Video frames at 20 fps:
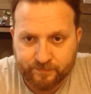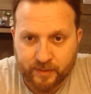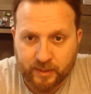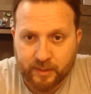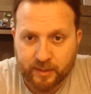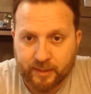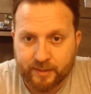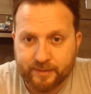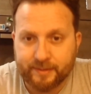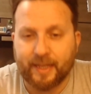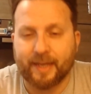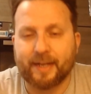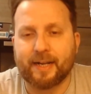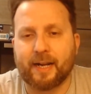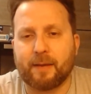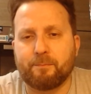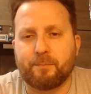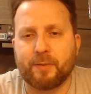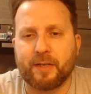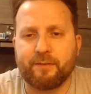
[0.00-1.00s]
da
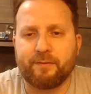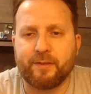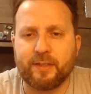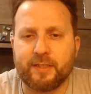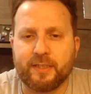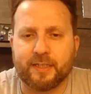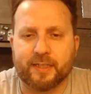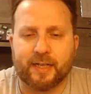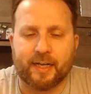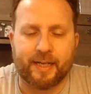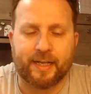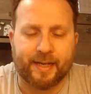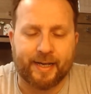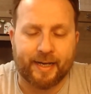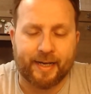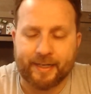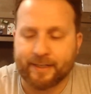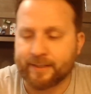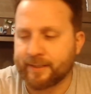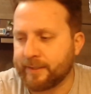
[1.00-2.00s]
rabbrividire le
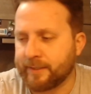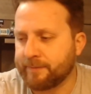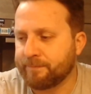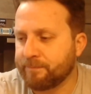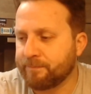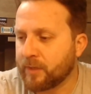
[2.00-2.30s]
carni.